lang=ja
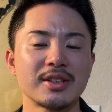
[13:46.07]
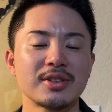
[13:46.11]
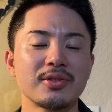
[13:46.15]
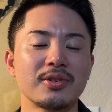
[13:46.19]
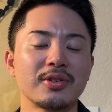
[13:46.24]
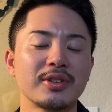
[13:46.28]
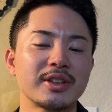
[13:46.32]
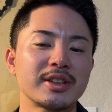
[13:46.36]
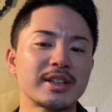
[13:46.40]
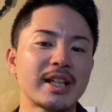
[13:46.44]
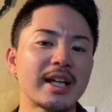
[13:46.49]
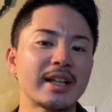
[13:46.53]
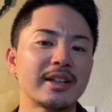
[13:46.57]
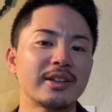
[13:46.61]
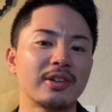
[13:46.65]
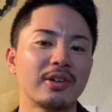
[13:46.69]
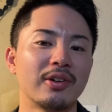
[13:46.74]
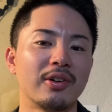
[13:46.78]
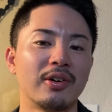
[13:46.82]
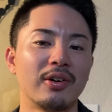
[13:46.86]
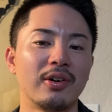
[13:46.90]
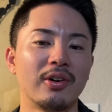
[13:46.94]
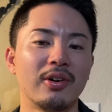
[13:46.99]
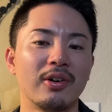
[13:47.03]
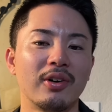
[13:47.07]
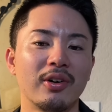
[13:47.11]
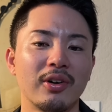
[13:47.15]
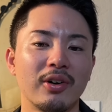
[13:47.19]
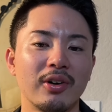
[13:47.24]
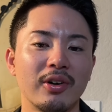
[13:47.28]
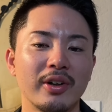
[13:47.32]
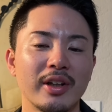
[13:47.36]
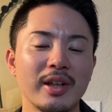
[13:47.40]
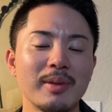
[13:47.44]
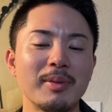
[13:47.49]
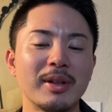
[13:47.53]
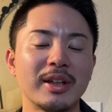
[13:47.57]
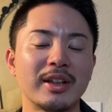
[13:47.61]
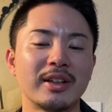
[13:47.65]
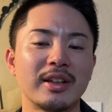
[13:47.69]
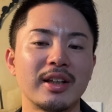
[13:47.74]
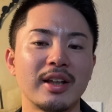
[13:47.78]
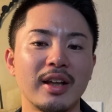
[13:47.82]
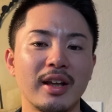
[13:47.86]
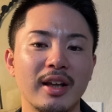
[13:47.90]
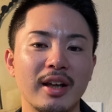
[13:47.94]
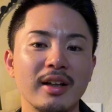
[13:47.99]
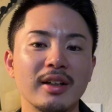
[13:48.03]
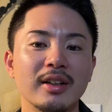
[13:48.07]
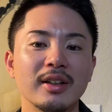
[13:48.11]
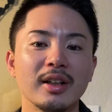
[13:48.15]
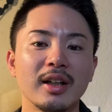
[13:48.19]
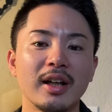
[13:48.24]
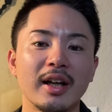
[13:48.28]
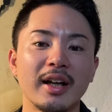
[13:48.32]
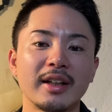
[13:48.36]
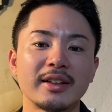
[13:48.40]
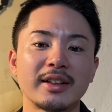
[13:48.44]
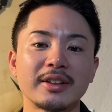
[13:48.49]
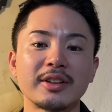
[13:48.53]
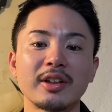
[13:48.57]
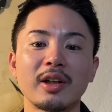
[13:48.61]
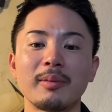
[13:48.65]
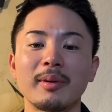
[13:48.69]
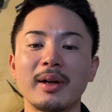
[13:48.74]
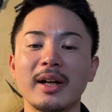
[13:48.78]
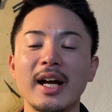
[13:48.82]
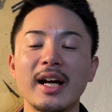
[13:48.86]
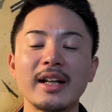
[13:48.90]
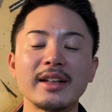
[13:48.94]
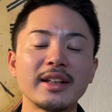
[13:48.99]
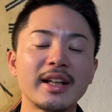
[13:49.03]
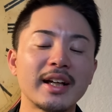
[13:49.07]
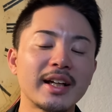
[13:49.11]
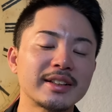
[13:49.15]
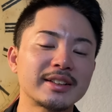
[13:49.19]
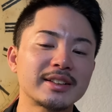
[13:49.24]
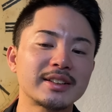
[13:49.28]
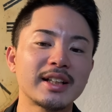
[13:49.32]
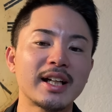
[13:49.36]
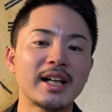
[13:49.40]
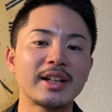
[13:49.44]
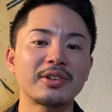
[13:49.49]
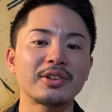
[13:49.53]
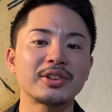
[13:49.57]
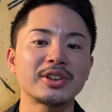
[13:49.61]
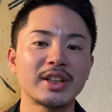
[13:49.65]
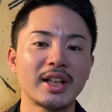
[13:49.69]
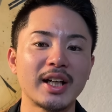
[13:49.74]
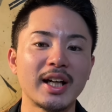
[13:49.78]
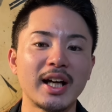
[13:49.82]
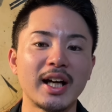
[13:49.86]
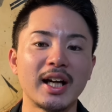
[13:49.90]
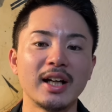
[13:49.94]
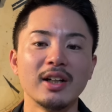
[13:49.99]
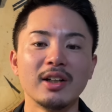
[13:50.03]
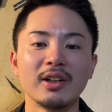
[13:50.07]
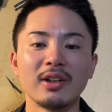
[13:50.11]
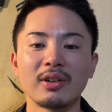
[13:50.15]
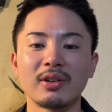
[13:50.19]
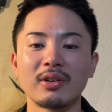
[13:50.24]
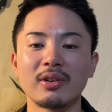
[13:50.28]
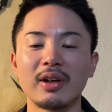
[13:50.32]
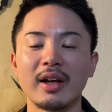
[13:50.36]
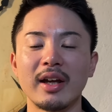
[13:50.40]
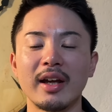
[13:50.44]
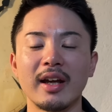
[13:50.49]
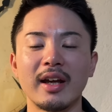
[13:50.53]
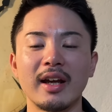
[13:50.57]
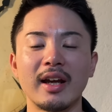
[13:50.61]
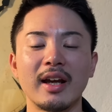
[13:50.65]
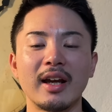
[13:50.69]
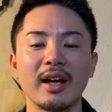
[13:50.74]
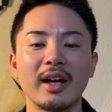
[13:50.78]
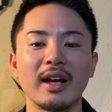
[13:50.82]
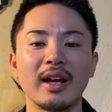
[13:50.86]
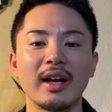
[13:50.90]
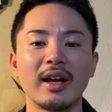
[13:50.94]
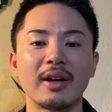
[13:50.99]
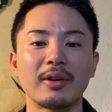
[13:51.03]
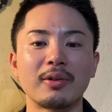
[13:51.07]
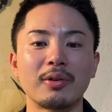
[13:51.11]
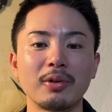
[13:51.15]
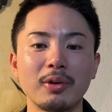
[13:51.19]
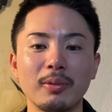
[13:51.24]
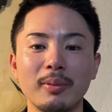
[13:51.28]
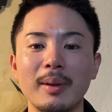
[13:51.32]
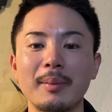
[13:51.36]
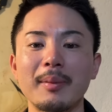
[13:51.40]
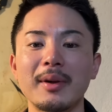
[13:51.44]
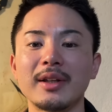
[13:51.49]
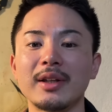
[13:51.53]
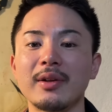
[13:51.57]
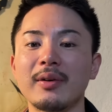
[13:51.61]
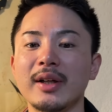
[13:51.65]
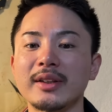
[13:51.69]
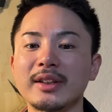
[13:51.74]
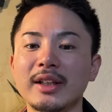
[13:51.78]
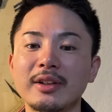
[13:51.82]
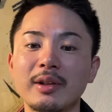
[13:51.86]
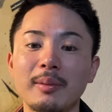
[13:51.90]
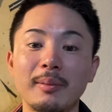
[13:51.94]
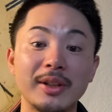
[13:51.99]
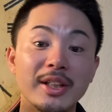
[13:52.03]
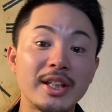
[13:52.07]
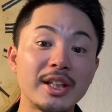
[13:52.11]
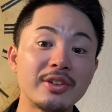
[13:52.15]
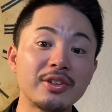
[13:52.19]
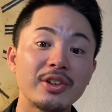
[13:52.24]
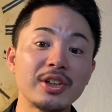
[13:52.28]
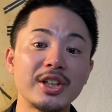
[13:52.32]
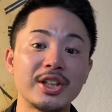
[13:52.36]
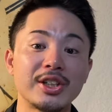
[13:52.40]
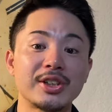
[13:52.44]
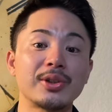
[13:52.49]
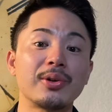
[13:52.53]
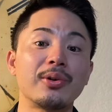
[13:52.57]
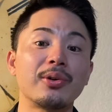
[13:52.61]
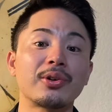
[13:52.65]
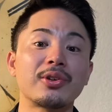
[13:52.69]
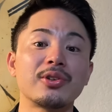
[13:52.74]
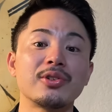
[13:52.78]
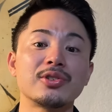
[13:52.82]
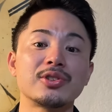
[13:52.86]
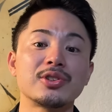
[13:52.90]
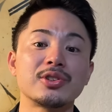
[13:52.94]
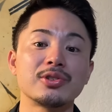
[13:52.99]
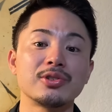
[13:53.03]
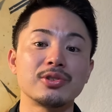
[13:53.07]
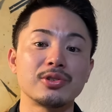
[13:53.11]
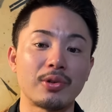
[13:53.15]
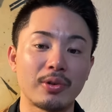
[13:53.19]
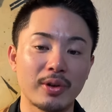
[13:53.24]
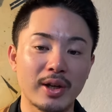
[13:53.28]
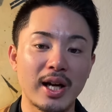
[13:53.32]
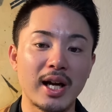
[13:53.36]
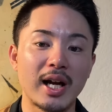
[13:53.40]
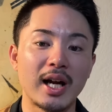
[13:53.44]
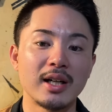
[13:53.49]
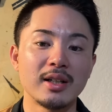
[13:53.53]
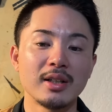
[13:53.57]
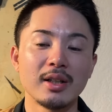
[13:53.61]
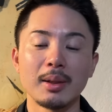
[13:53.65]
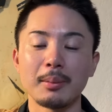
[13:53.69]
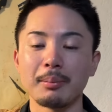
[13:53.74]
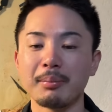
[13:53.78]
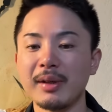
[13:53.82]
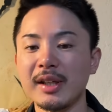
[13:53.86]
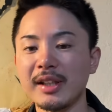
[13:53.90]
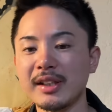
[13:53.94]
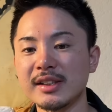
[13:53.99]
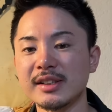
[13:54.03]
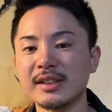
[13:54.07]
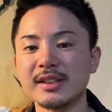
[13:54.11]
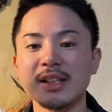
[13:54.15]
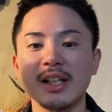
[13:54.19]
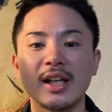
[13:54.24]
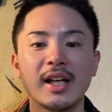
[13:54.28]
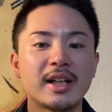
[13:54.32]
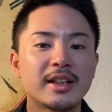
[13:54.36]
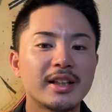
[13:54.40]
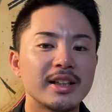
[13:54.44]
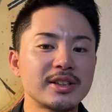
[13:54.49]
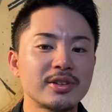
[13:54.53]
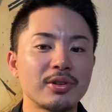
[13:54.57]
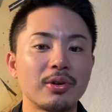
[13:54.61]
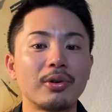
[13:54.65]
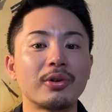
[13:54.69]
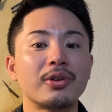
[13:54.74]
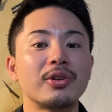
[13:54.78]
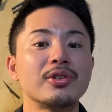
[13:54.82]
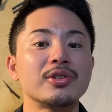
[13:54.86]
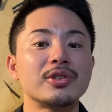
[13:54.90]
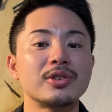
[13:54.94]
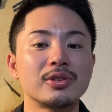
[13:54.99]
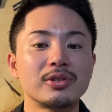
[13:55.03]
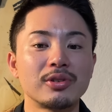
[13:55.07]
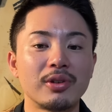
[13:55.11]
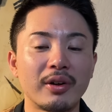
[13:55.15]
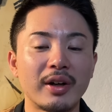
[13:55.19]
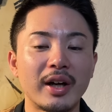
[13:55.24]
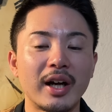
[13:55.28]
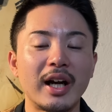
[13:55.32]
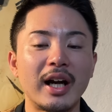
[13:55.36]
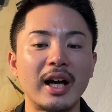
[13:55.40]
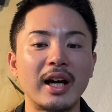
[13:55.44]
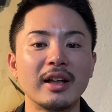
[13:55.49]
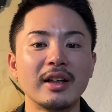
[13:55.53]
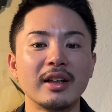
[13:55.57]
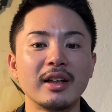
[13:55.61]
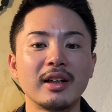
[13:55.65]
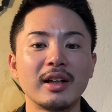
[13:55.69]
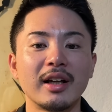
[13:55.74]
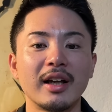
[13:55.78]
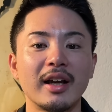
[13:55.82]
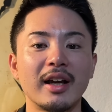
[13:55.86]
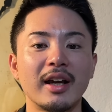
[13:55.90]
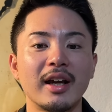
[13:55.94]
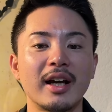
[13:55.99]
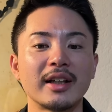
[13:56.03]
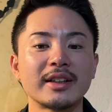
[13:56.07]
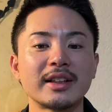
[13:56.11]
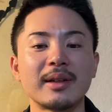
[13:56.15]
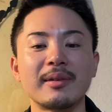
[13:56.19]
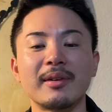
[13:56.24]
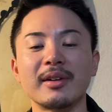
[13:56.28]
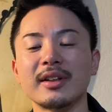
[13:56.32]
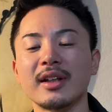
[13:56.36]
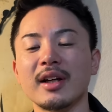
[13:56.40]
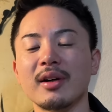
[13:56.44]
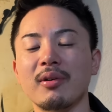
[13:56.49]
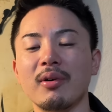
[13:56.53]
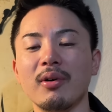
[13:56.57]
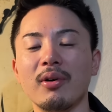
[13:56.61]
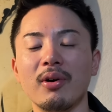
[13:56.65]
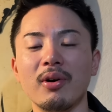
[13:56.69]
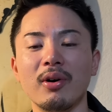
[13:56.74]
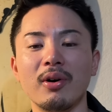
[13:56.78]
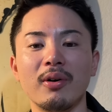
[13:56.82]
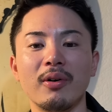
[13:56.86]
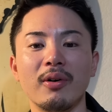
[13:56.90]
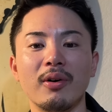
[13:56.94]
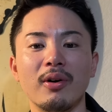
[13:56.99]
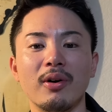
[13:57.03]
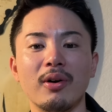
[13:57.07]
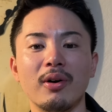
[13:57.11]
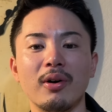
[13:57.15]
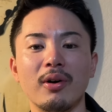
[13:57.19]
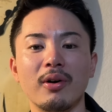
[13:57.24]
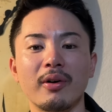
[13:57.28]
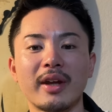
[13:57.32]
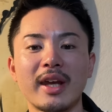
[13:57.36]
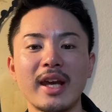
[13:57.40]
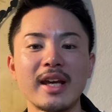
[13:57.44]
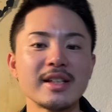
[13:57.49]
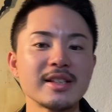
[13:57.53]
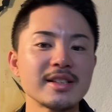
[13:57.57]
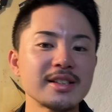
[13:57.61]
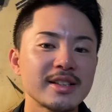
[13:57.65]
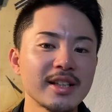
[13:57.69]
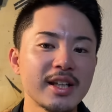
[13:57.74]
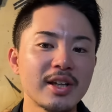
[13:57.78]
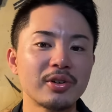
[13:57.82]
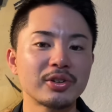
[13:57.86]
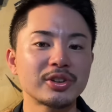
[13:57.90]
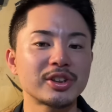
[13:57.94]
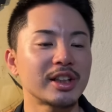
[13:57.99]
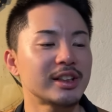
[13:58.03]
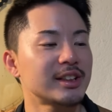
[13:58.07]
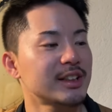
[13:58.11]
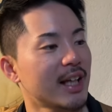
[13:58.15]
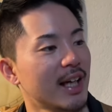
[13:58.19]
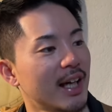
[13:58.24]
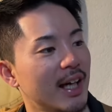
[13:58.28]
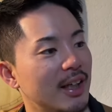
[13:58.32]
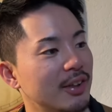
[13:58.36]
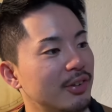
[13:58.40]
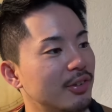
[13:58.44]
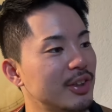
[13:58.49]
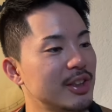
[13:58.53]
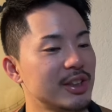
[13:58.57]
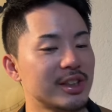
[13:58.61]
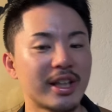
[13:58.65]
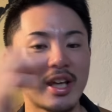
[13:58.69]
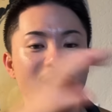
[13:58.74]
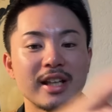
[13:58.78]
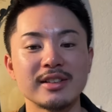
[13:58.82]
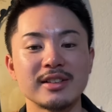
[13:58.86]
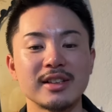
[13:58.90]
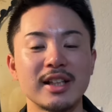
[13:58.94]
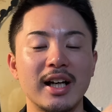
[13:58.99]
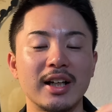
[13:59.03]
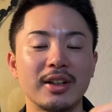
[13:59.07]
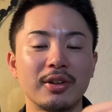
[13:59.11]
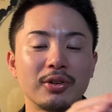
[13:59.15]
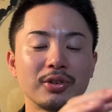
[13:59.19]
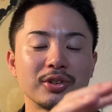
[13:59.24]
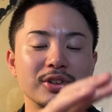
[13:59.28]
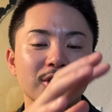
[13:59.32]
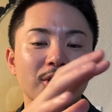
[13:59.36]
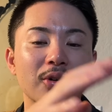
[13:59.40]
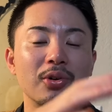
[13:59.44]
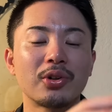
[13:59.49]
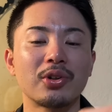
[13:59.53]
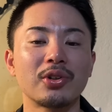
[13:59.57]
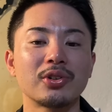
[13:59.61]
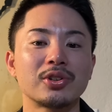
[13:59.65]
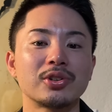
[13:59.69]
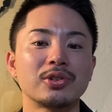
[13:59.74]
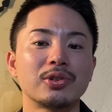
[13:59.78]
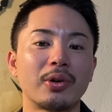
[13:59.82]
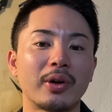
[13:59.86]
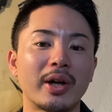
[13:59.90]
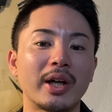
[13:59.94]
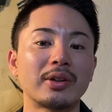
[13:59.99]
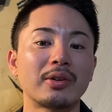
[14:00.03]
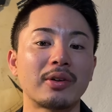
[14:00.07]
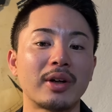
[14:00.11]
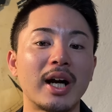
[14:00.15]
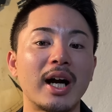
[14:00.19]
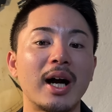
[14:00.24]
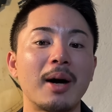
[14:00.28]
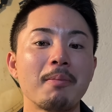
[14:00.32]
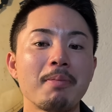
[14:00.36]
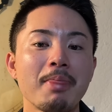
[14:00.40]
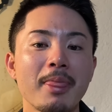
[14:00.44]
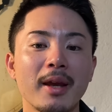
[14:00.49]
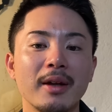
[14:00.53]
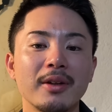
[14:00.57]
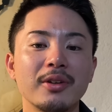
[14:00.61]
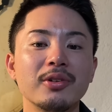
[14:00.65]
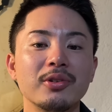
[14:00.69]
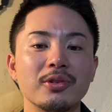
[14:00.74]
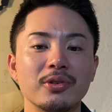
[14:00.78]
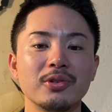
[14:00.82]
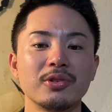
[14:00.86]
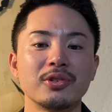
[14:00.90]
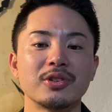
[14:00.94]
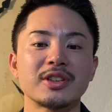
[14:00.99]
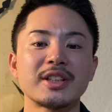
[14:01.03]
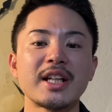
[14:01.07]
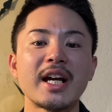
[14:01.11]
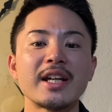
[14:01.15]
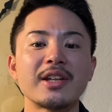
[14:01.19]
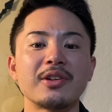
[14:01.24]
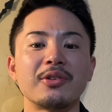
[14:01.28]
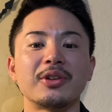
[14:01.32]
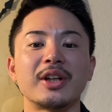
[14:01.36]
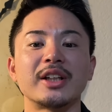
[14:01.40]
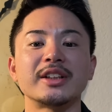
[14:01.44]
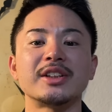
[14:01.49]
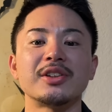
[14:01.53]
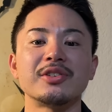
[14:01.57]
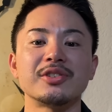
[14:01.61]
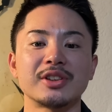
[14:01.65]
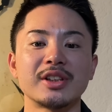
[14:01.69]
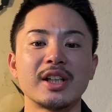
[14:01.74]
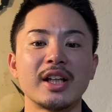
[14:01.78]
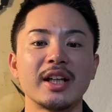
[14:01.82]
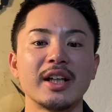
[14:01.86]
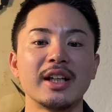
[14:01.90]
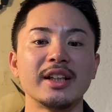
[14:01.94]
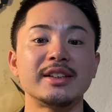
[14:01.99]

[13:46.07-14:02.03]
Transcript: そのサインの意味って、えー、例えばランナーがスタートしたら、えー、この場面では、例えば二塁に送球するのか、ピッチャーに送球するのか、えー、はたまたこう、牽制をしてサードにけあの送球するのかとか、いうサインを出してるんですね。